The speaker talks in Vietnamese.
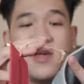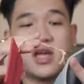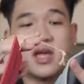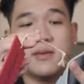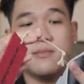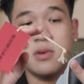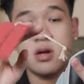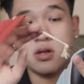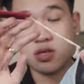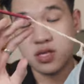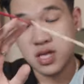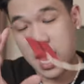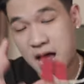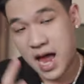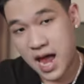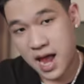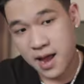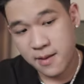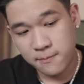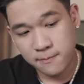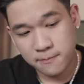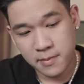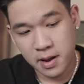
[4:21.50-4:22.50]
về cái mức
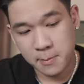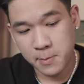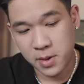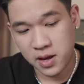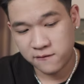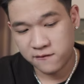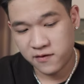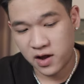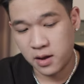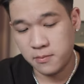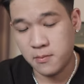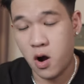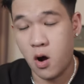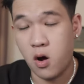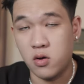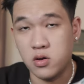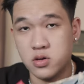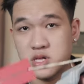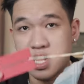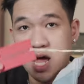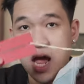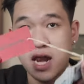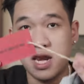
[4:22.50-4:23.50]
giá mà mình phải
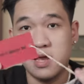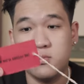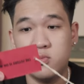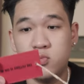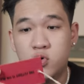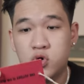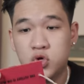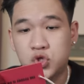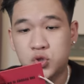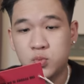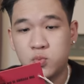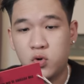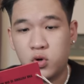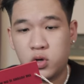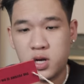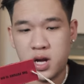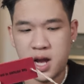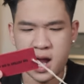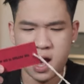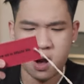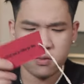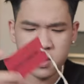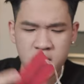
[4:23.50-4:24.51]
bỏ ra để mua cho một
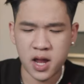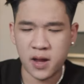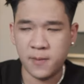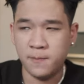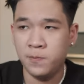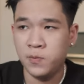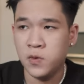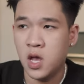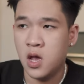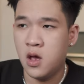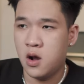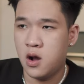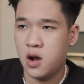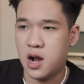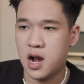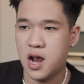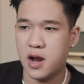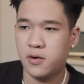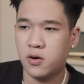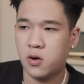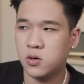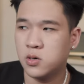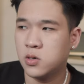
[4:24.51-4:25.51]
cái áo này
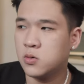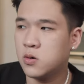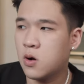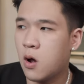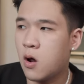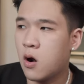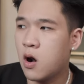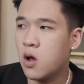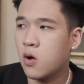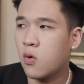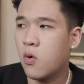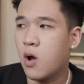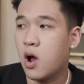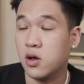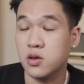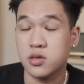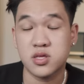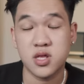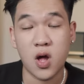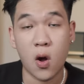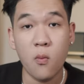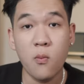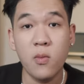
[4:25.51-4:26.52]
là nó đâu đó là khoảng
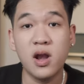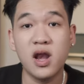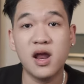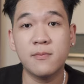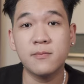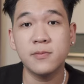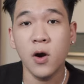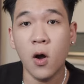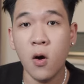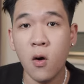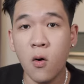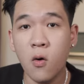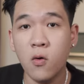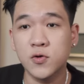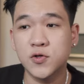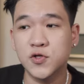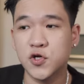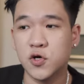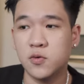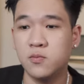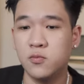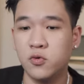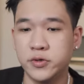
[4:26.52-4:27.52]
65 đô
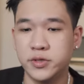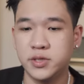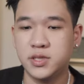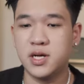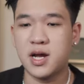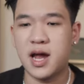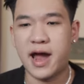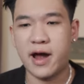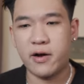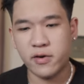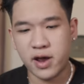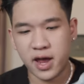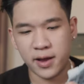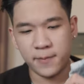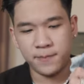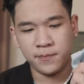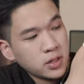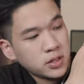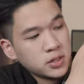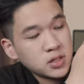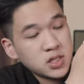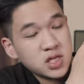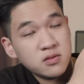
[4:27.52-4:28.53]
cho một chiếc áo này
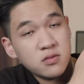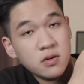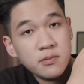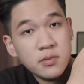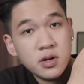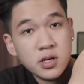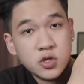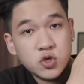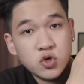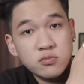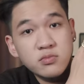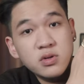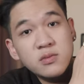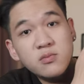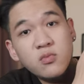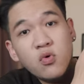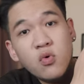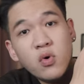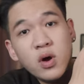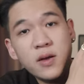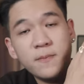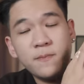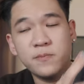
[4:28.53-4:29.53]
trước khi mà mình chuẩn bị
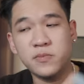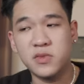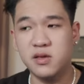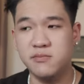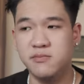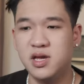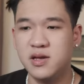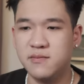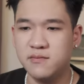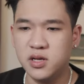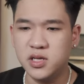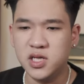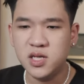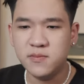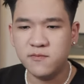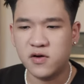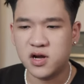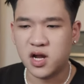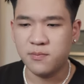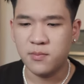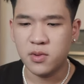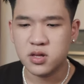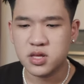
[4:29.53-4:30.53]
mua ấy thì mình mới nhìn
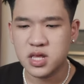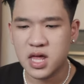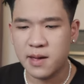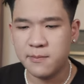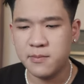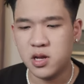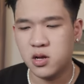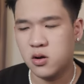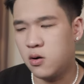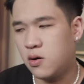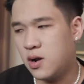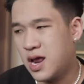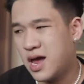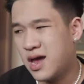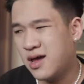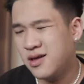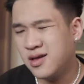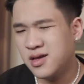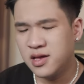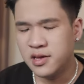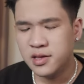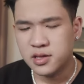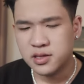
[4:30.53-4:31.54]
vào cái mức giá mình hỏi là
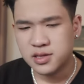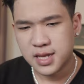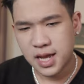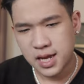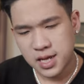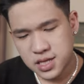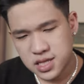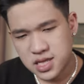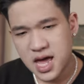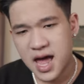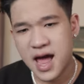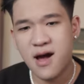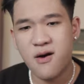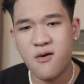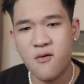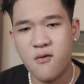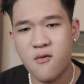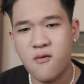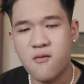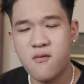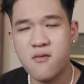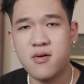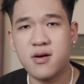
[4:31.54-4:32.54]
tại
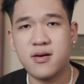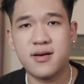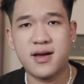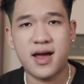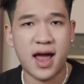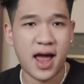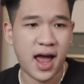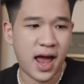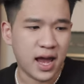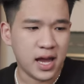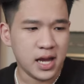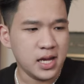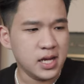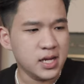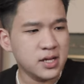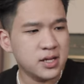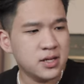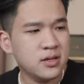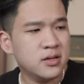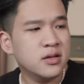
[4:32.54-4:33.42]
sao cái